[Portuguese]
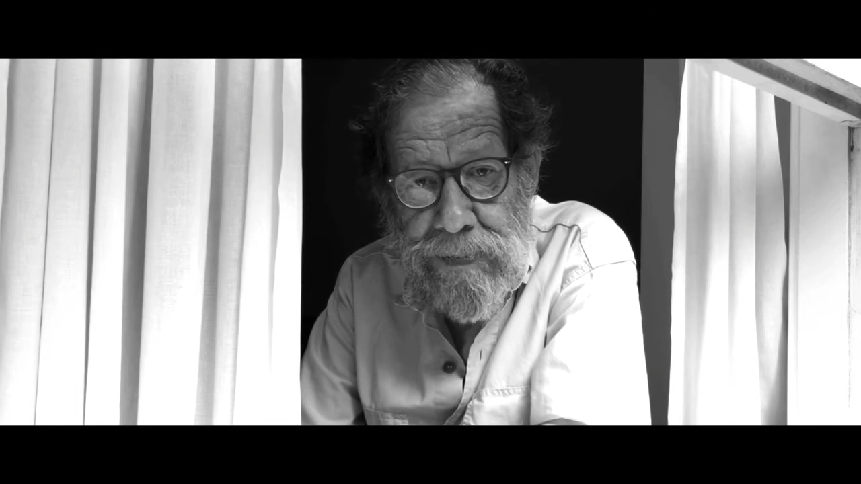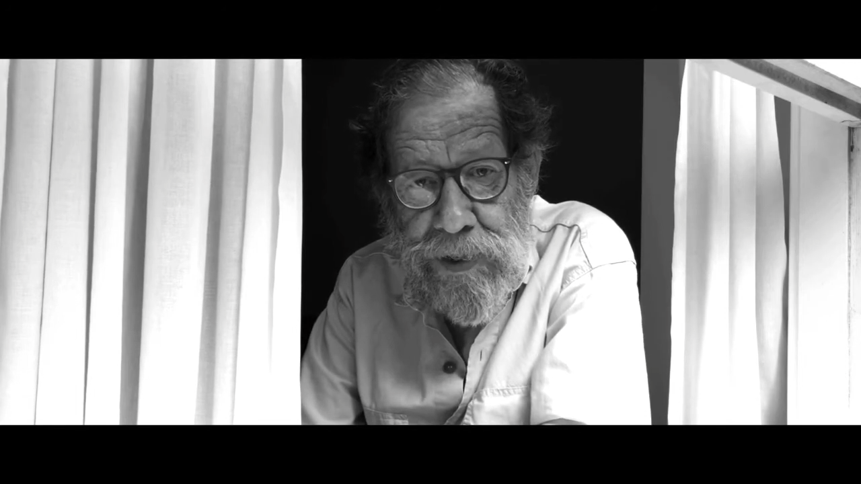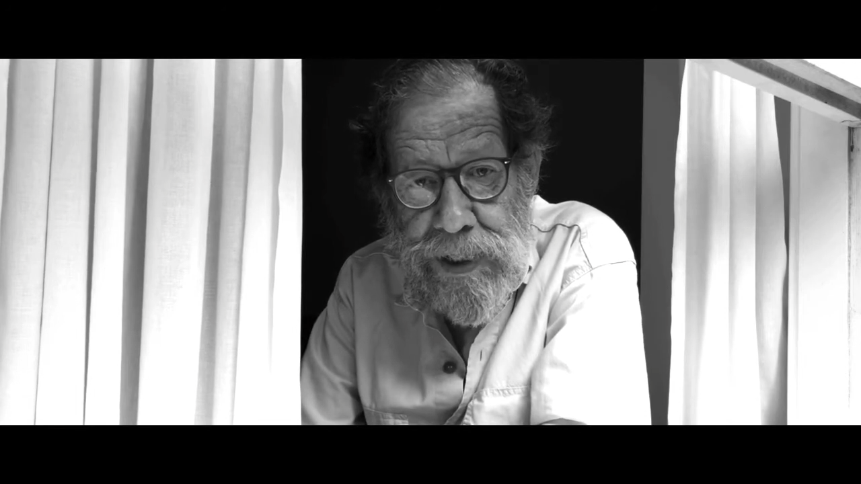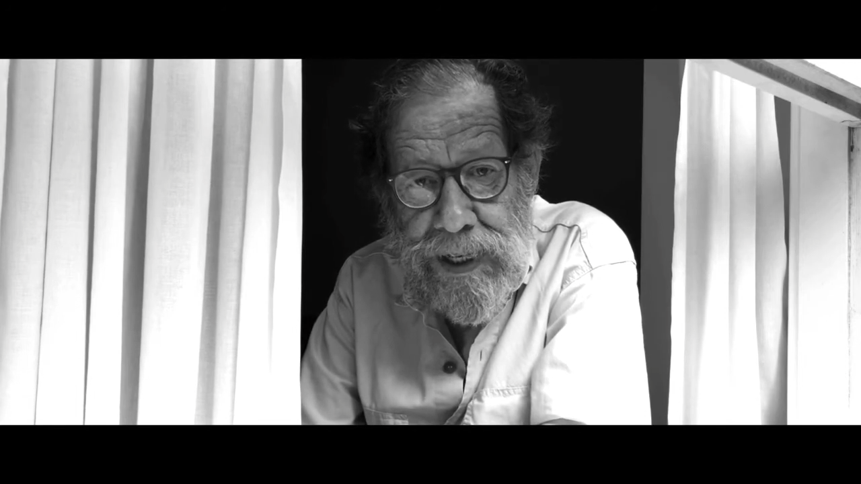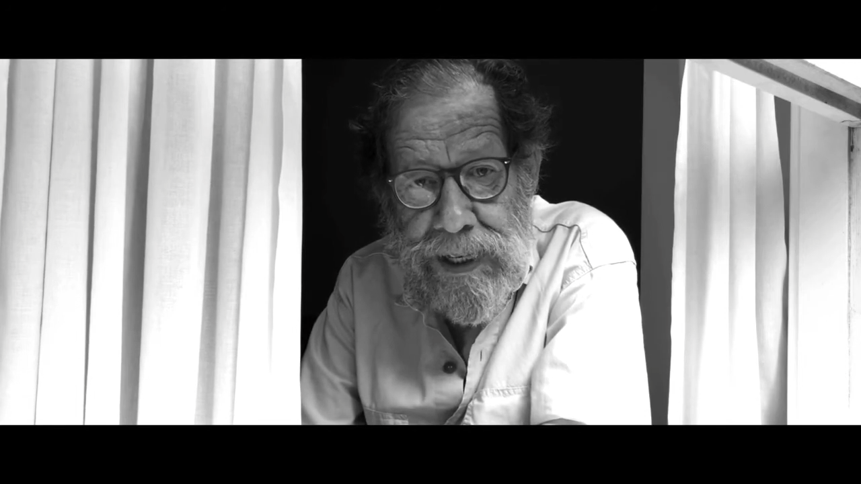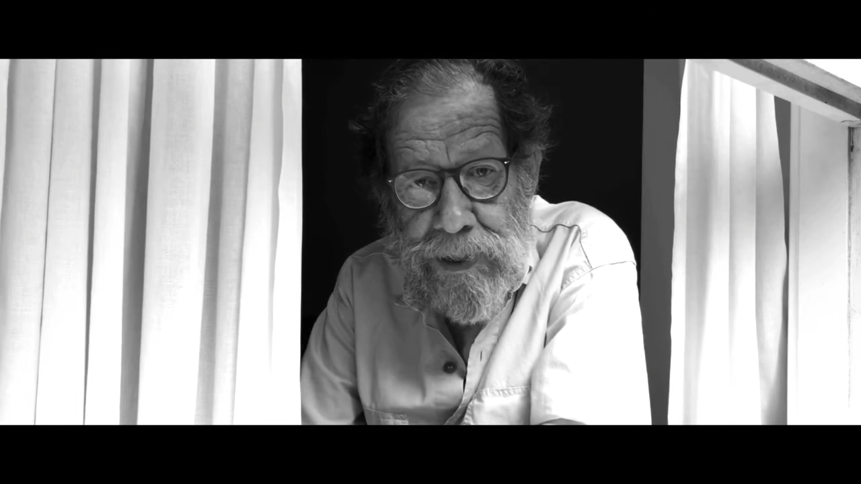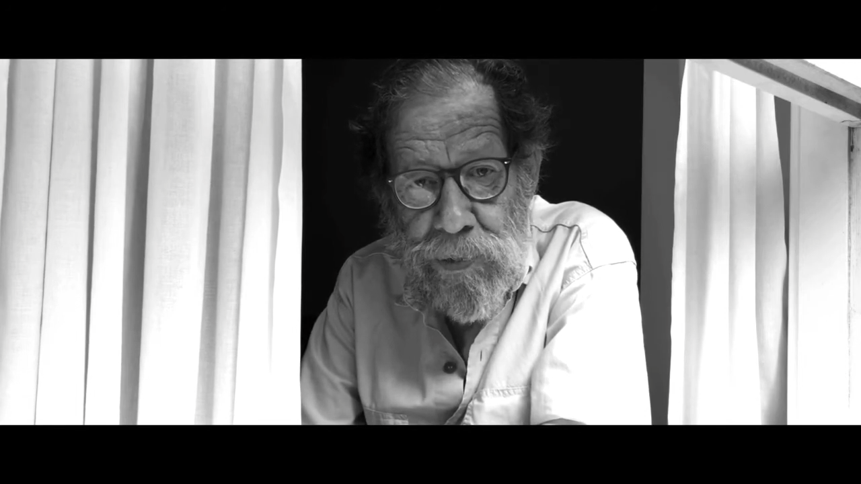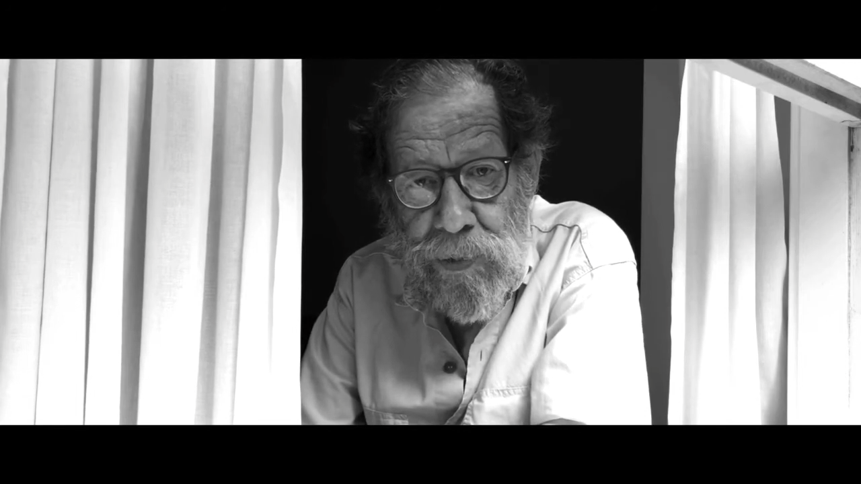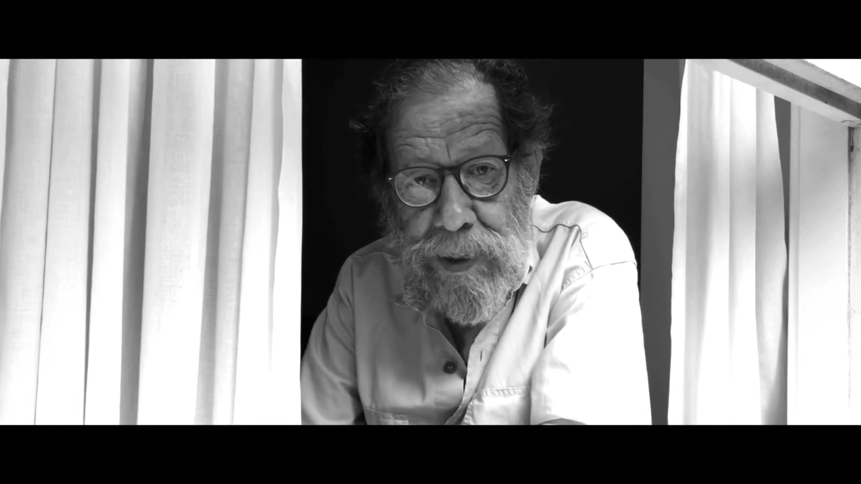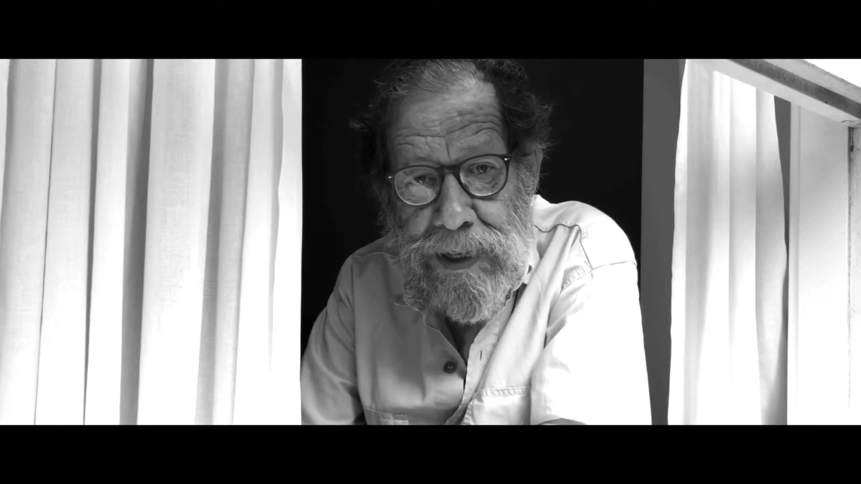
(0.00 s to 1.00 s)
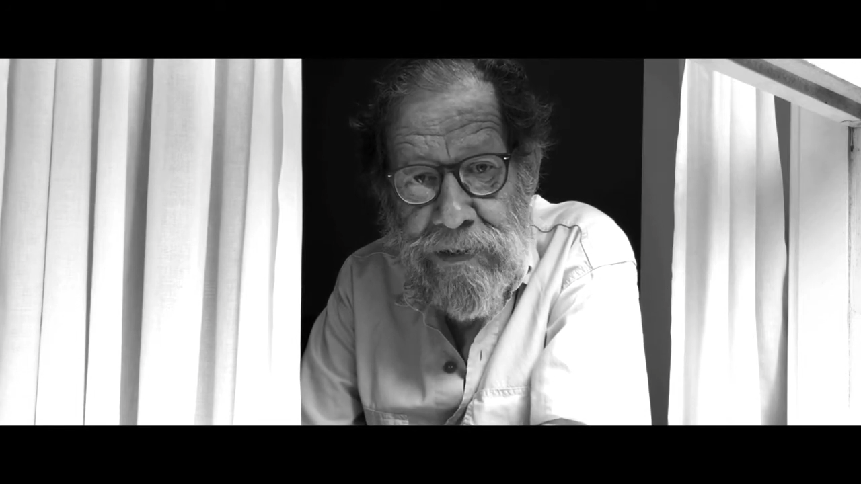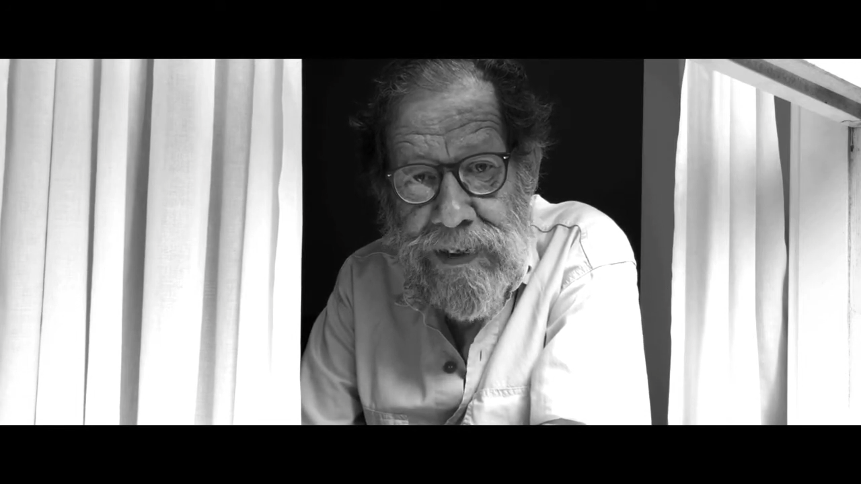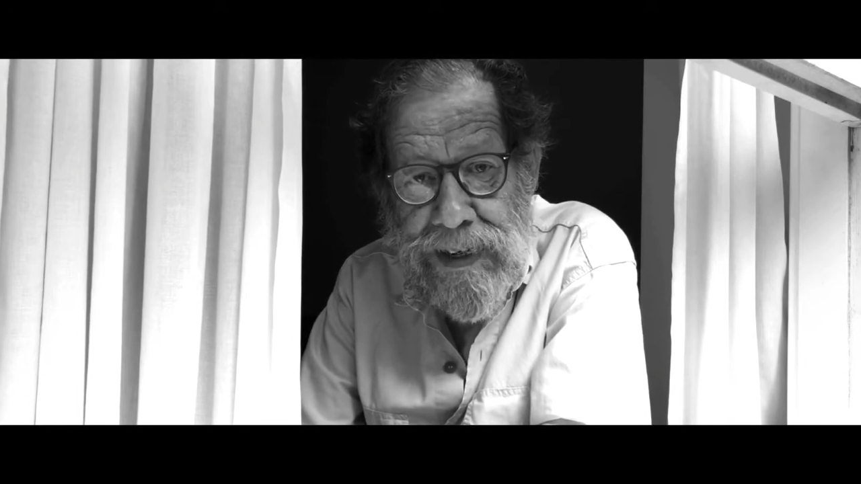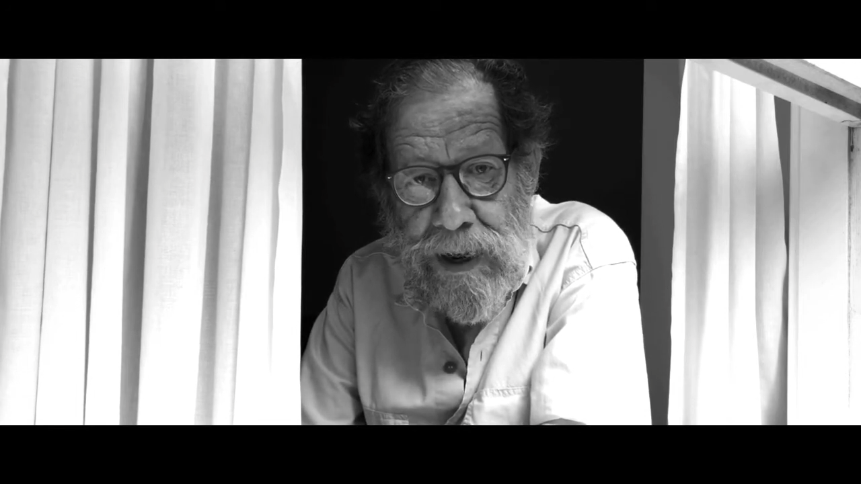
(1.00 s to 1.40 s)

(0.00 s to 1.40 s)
de leituras na